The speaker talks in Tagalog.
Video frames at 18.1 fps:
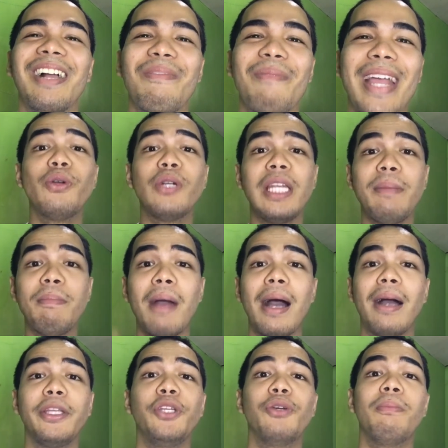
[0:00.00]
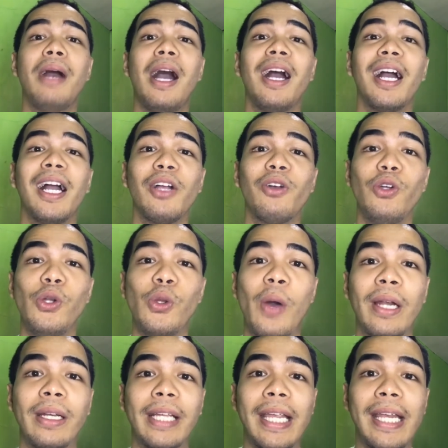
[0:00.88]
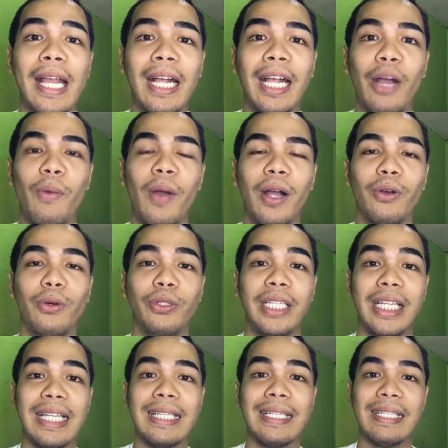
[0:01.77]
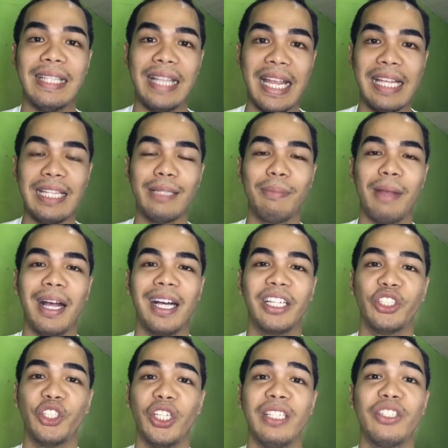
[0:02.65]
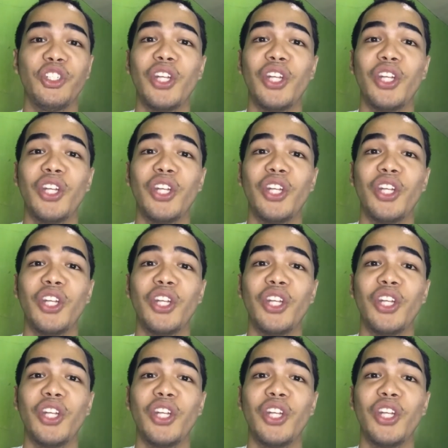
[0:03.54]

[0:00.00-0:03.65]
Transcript: May lima yung mga kaguluhan ginagawa ko these days, mga kashings.